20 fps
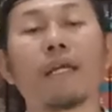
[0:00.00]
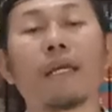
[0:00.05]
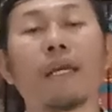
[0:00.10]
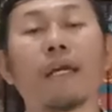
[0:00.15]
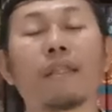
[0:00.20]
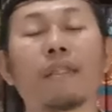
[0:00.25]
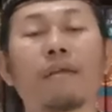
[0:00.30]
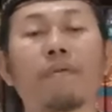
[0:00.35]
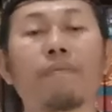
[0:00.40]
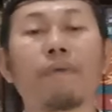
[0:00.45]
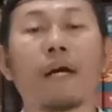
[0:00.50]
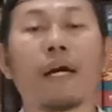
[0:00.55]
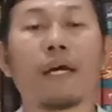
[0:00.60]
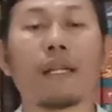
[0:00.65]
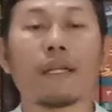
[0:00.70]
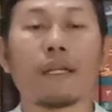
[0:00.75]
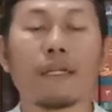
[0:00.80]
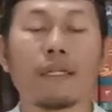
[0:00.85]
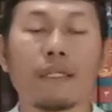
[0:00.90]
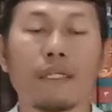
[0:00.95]

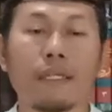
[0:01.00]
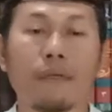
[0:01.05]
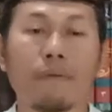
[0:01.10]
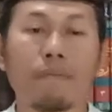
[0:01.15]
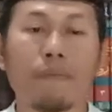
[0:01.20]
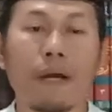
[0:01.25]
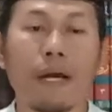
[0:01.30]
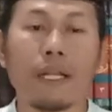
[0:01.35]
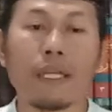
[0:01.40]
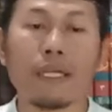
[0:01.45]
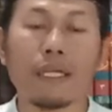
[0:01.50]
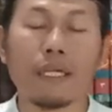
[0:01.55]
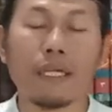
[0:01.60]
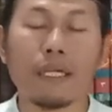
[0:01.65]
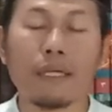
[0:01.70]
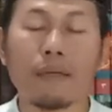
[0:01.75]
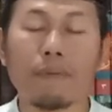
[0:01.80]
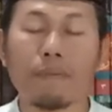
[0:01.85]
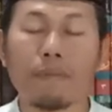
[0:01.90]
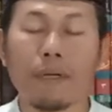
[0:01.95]
i'tibar di balik
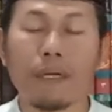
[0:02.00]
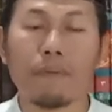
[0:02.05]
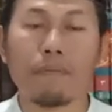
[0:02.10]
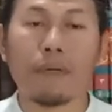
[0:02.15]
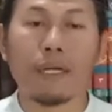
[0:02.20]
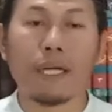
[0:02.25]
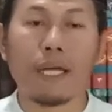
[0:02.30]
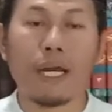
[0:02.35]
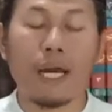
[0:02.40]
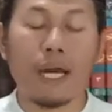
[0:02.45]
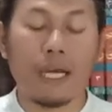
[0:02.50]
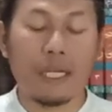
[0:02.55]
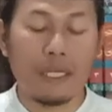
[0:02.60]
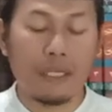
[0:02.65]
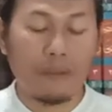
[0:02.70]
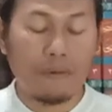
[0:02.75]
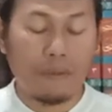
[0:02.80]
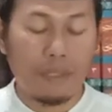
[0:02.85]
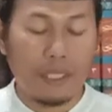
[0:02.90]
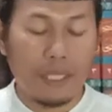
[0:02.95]

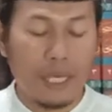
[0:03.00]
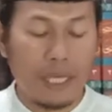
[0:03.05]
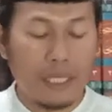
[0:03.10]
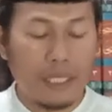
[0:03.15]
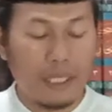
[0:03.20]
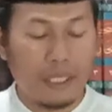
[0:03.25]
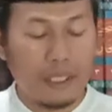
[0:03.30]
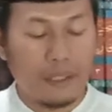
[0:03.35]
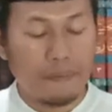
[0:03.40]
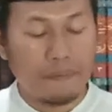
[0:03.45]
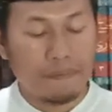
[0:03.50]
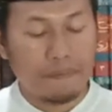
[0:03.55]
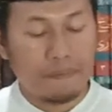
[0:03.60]
kemegahan dunia ini.